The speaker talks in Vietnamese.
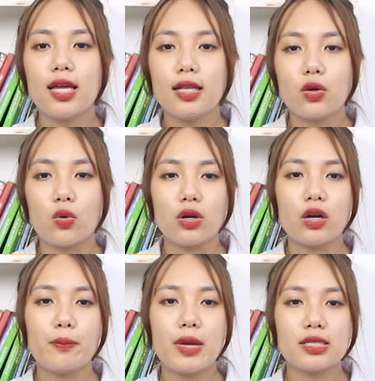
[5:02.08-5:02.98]
tinh thì khối
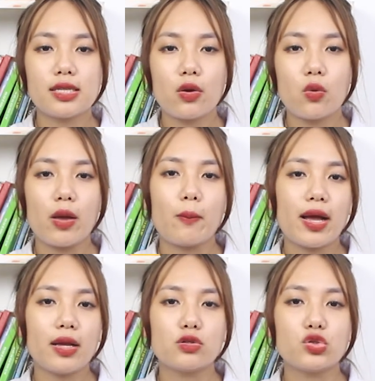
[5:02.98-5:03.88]
cơ BC khỏe
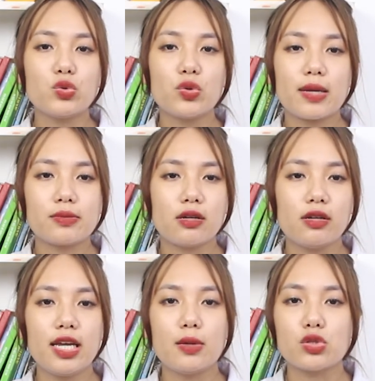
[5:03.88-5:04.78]
mạnh còn giúp cho nam
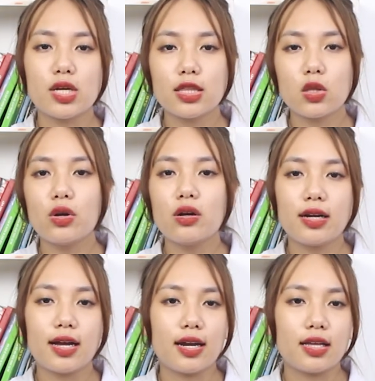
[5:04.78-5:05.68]
giới kiểm soát tốt
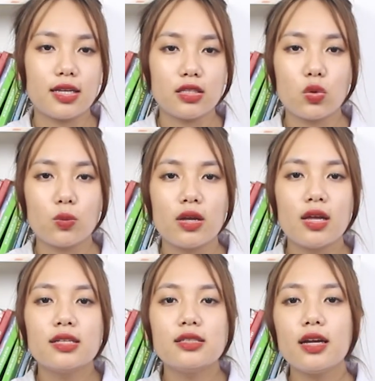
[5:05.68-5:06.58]
hơn khả năng tình dục.
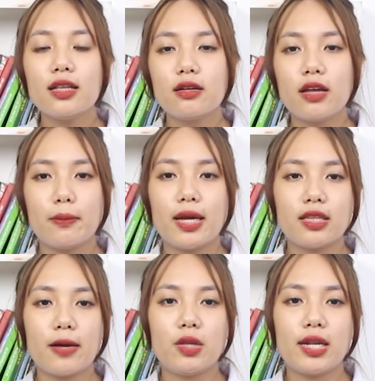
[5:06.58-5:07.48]
Trước khi thực hiện bài
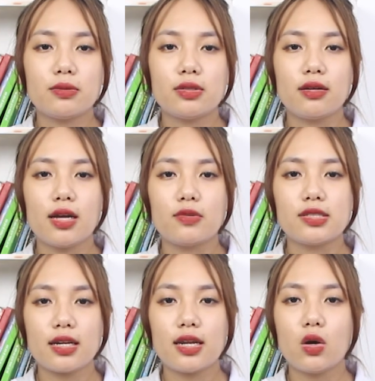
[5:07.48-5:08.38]
tập thì nam giới cần phải
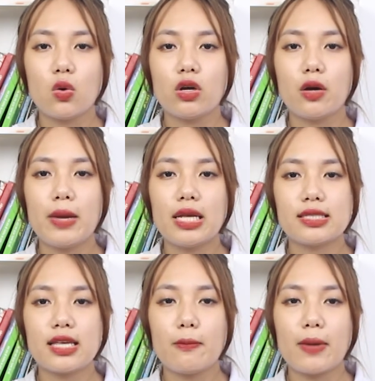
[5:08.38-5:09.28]
xác định khối cơ
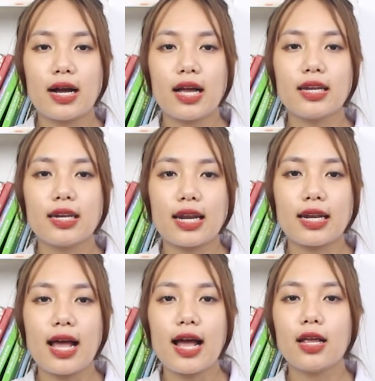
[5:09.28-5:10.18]
BC bằng cách đặt
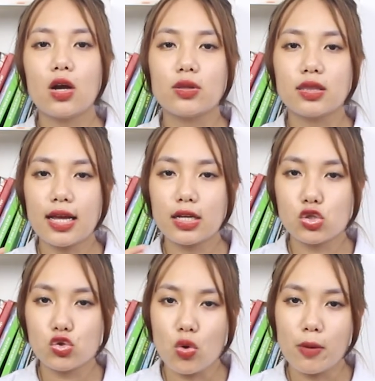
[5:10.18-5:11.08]
hai ngón tay
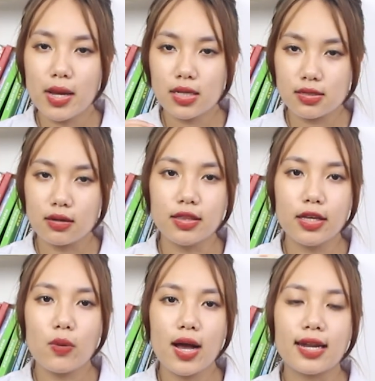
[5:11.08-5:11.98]
xuống bên dưới
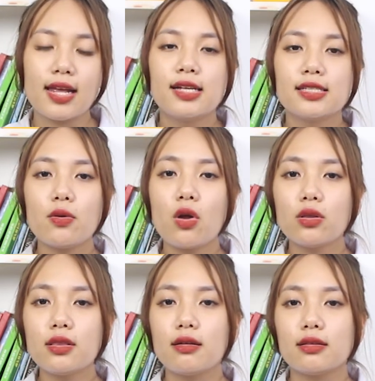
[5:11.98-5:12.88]
tinh hoàn. Sau
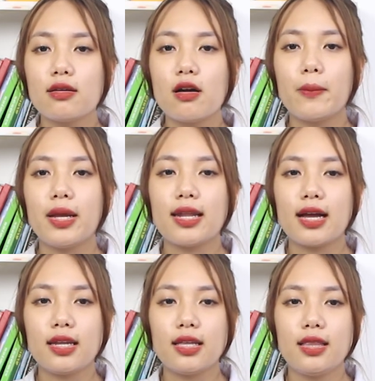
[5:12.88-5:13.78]
đó tưởng tượng mình
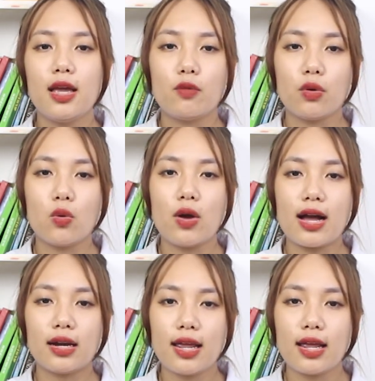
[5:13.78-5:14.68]
đang đi tiểu và cố
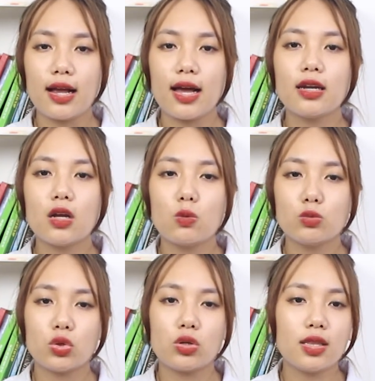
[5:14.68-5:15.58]
gắng để ngăn
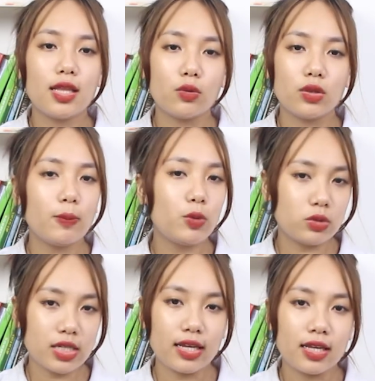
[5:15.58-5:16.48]
không cho nước tiểu tiếp
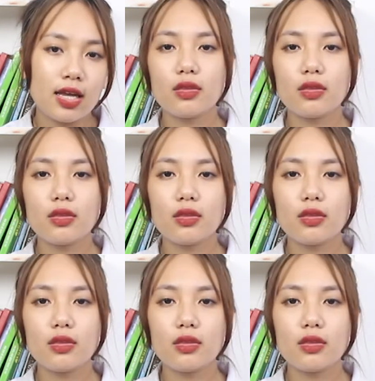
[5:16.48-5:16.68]
tục chảy.